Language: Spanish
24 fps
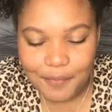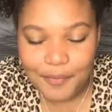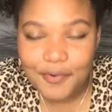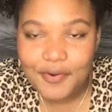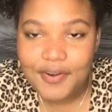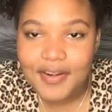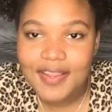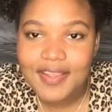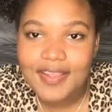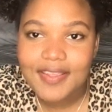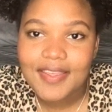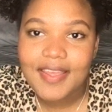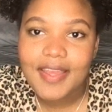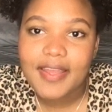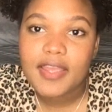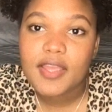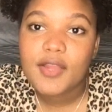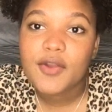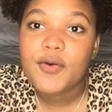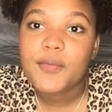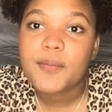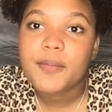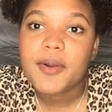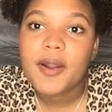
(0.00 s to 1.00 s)
porque ya aquí
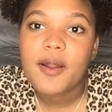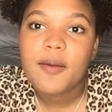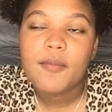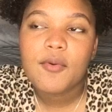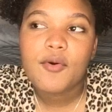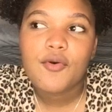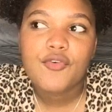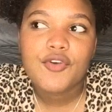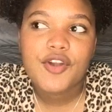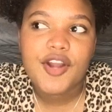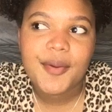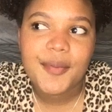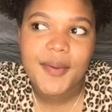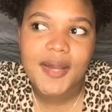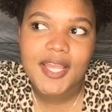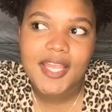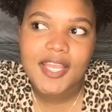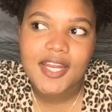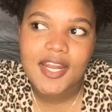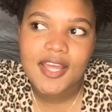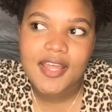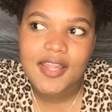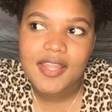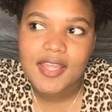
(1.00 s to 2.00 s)
compramos una
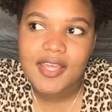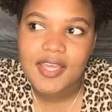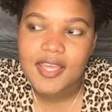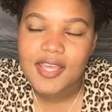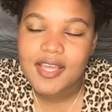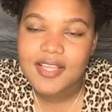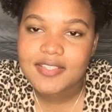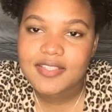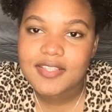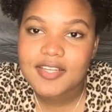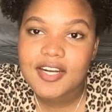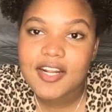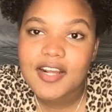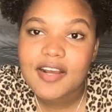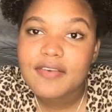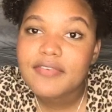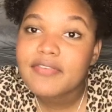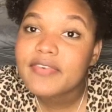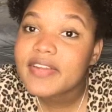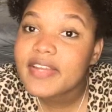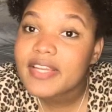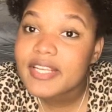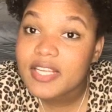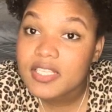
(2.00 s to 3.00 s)
máquina de hacer
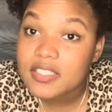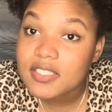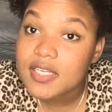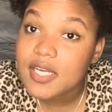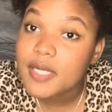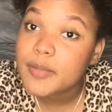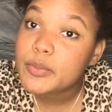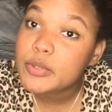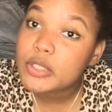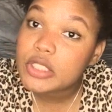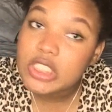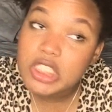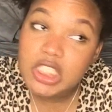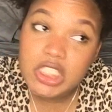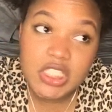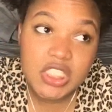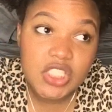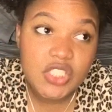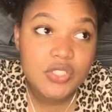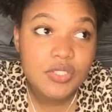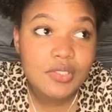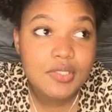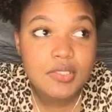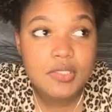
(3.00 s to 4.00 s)
café y hacer
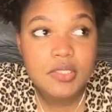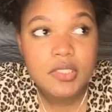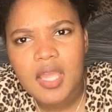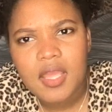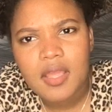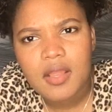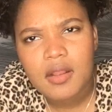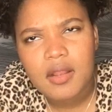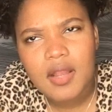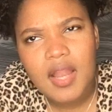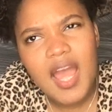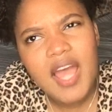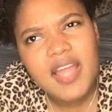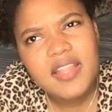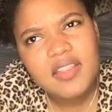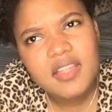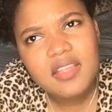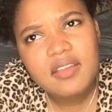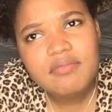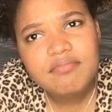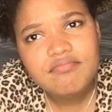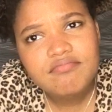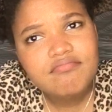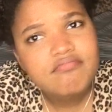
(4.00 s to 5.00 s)
capuchino, y eh,
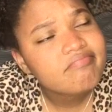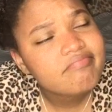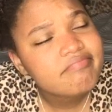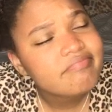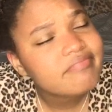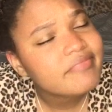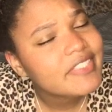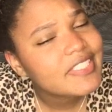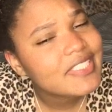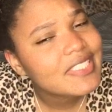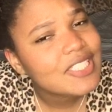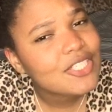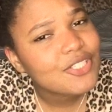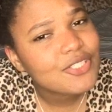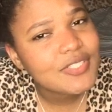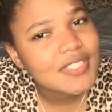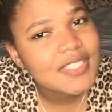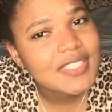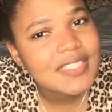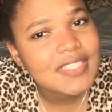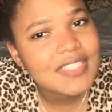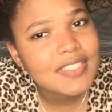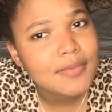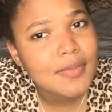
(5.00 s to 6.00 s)
latte y
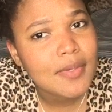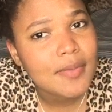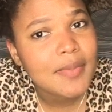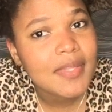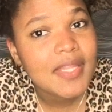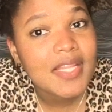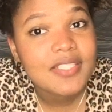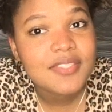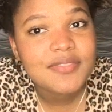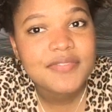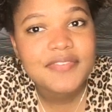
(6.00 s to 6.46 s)
cosas así, bebidas